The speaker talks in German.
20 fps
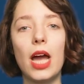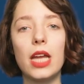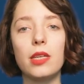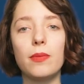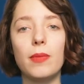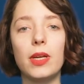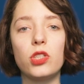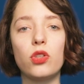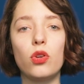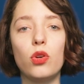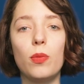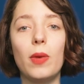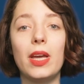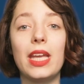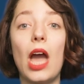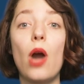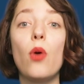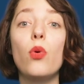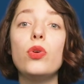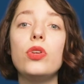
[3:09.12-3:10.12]
hatte man schon über
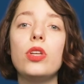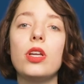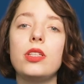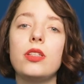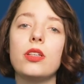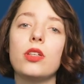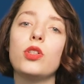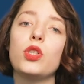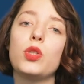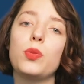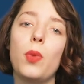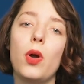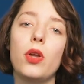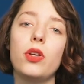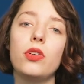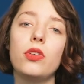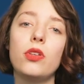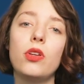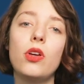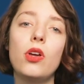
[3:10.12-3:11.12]
Jahrhunderte
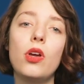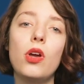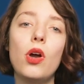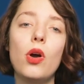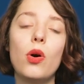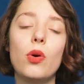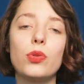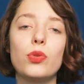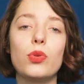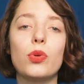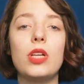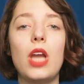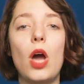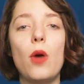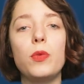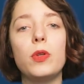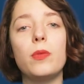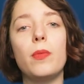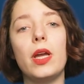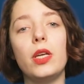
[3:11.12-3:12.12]
gesponnen und so
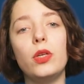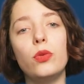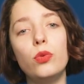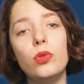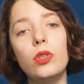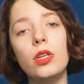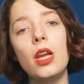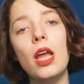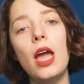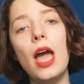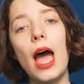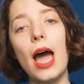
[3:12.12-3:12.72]
glaubte man nun